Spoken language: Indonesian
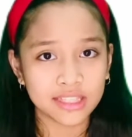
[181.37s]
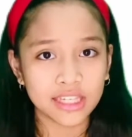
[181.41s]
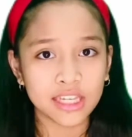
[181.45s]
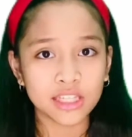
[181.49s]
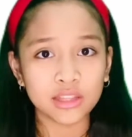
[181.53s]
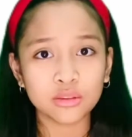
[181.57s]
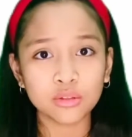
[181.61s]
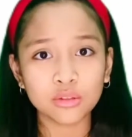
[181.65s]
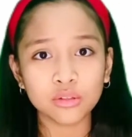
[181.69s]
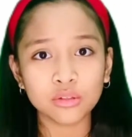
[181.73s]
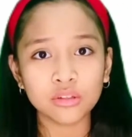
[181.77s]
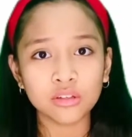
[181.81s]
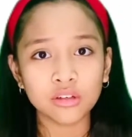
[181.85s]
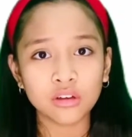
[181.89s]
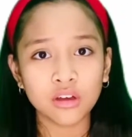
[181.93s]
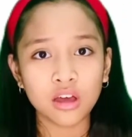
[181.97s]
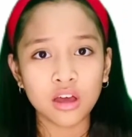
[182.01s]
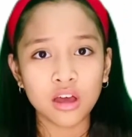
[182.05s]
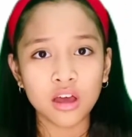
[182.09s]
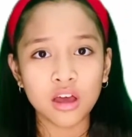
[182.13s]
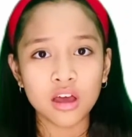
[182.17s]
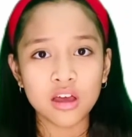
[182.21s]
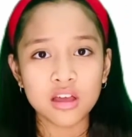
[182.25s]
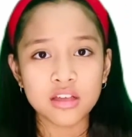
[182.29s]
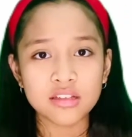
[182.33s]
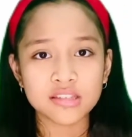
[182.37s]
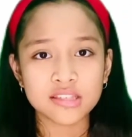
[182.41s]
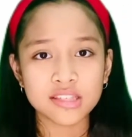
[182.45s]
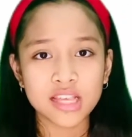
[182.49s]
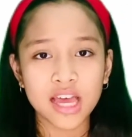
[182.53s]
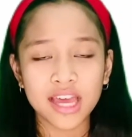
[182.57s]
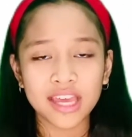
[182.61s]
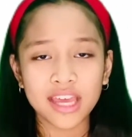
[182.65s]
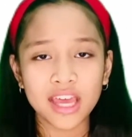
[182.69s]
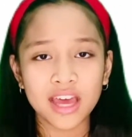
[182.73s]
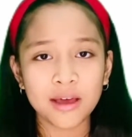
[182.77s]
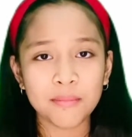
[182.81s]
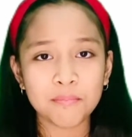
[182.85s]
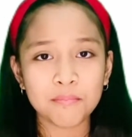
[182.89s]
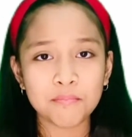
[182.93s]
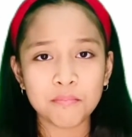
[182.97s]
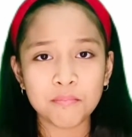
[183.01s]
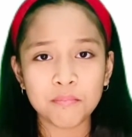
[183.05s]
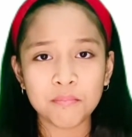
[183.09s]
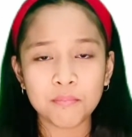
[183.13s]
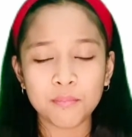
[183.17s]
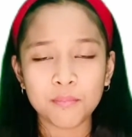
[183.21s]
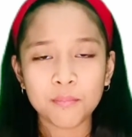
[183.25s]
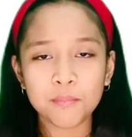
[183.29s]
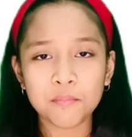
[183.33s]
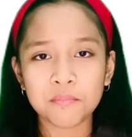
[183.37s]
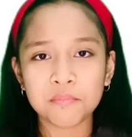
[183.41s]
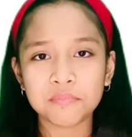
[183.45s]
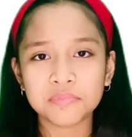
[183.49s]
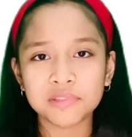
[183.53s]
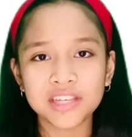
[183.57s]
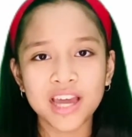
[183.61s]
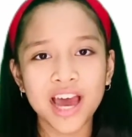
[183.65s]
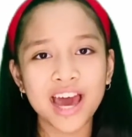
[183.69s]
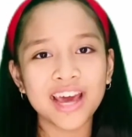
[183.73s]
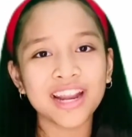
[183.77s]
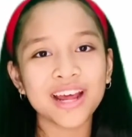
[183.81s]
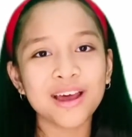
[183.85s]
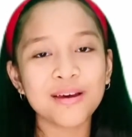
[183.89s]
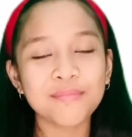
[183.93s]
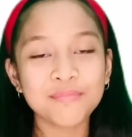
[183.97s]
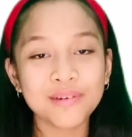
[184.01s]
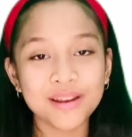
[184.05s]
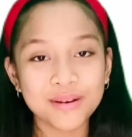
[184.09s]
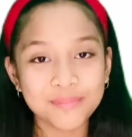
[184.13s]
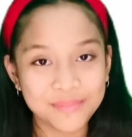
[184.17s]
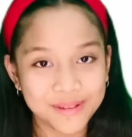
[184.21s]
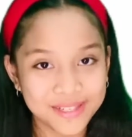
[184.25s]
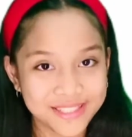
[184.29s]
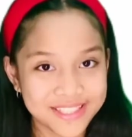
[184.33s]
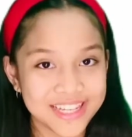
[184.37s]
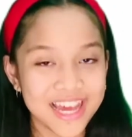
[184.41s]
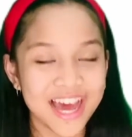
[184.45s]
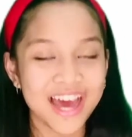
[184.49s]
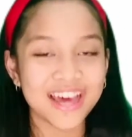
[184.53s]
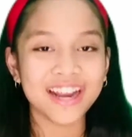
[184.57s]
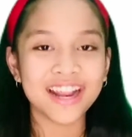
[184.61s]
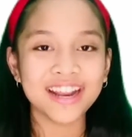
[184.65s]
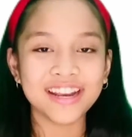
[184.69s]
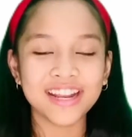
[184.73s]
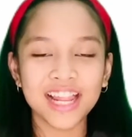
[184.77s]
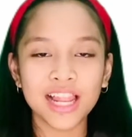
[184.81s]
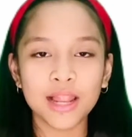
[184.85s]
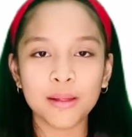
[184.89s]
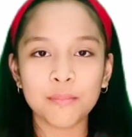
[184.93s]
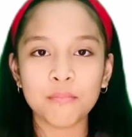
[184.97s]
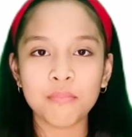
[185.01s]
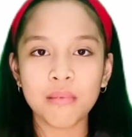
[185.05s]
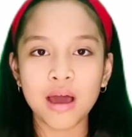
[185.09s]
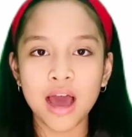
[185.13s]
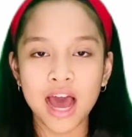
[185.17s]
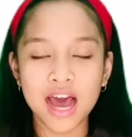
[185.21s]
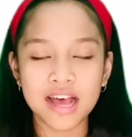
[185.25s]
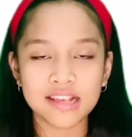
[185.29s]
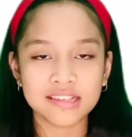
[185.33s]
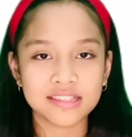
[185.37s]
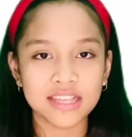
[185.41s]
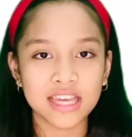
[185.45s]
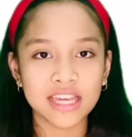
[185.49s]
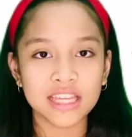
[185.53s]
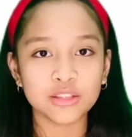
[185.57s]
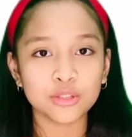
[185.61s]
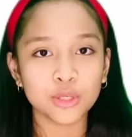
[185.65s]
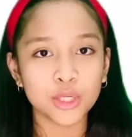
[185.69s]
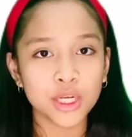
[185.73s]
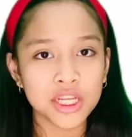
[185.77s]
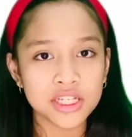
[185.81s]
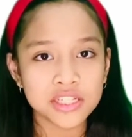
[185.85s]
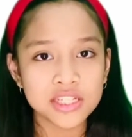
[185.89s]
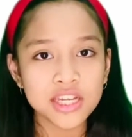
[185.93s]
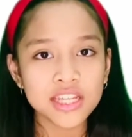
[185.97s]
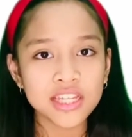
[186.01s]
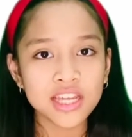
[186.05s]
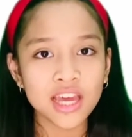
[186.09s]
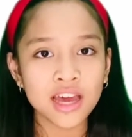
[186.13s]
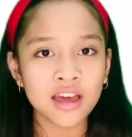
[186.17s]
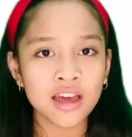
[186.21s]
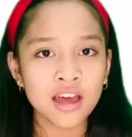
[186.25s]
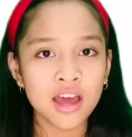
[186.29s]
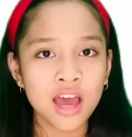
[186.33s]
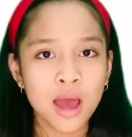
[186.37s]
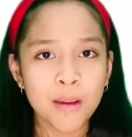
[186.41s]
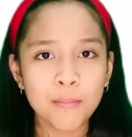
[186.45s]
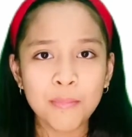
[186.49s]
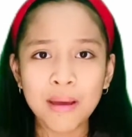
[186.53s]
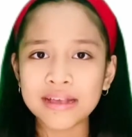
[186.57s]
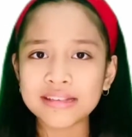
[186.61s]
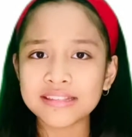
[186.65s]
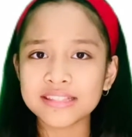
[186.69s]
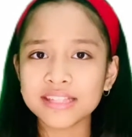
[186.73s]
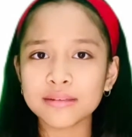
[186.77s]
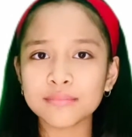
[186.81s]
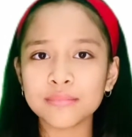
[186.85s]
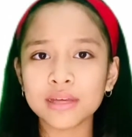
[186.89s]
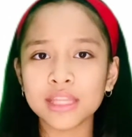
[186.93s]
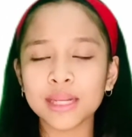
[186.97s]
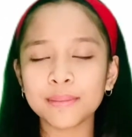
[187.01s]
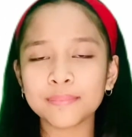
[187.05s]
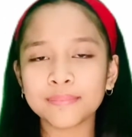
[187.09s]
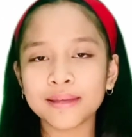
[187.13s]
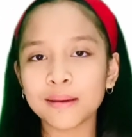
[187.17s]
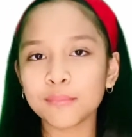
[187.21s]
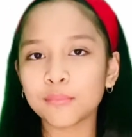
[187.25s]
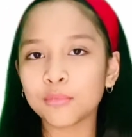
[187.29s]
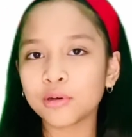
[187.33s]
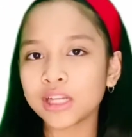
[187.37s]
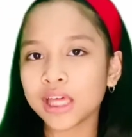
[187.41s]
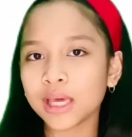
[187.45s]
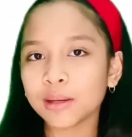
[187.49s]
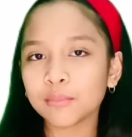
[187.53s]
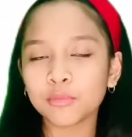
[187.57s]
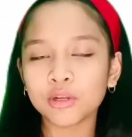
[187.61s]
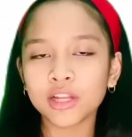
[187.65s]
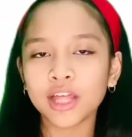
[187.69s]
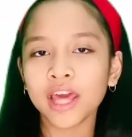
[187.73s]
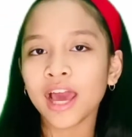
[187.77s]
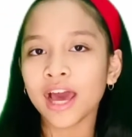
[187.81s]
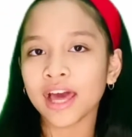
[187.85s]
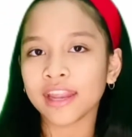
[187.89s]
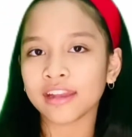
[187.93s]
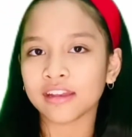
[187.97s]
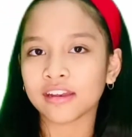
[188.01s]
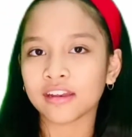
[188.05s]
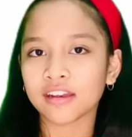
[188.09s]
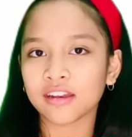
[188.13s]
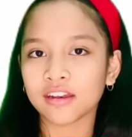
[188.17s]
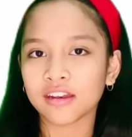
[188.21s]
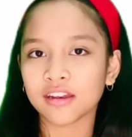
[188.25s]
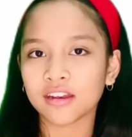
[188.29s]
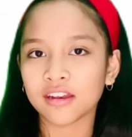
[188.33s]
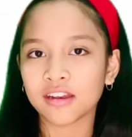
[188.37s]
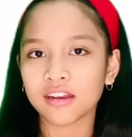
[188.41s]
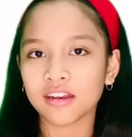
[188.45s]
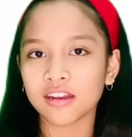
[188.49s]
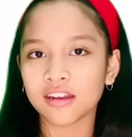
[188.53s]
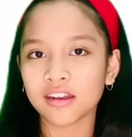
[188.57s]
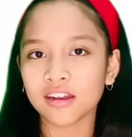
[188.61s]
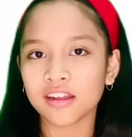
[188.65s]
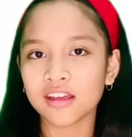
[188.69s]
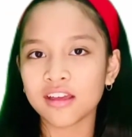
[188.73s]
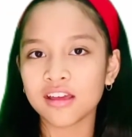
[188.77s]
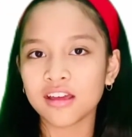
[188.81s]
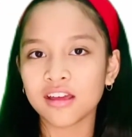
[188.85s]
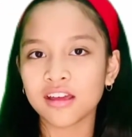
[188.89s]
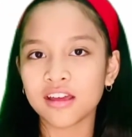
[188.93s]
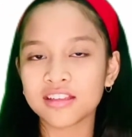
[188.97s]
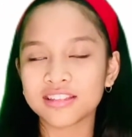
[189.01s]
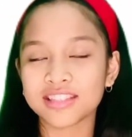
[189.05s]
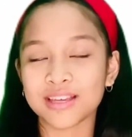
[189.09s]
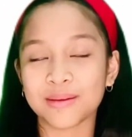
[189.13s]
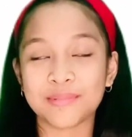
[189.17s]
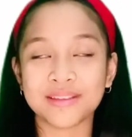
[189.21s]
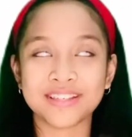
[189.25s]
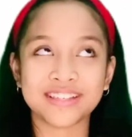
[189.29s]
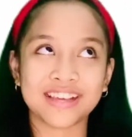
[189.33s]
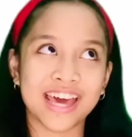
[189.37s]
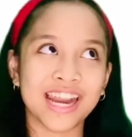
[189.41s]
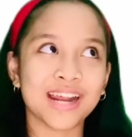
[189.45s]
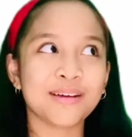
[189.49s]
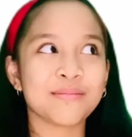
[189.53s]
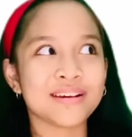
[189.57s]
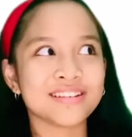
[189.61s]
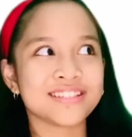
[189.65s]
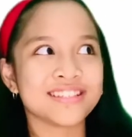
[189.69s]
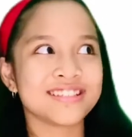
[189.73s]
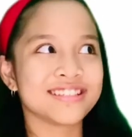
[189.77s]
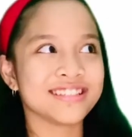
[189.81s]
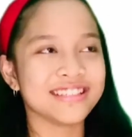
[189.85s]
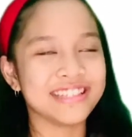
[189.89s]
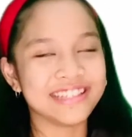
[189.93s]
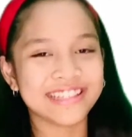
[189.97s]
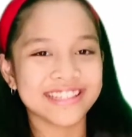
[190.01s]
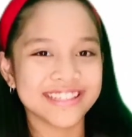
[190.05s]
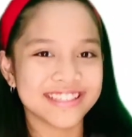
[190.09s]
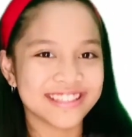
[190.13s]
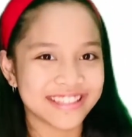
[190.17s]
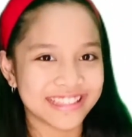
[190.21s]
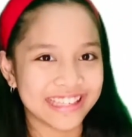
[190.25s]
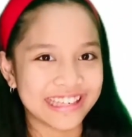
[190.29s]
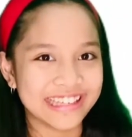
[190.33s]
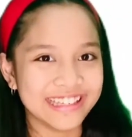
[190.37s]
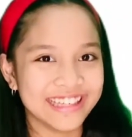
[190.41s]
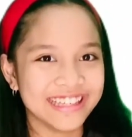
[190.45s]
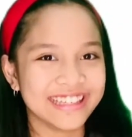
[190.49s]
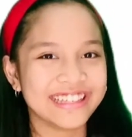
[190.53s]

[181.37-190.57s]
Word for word: itu saya cara berbicara dalam bahasa Indonesianya masih mirip ke bule bulean Sampai sekarang masih sedikit sih.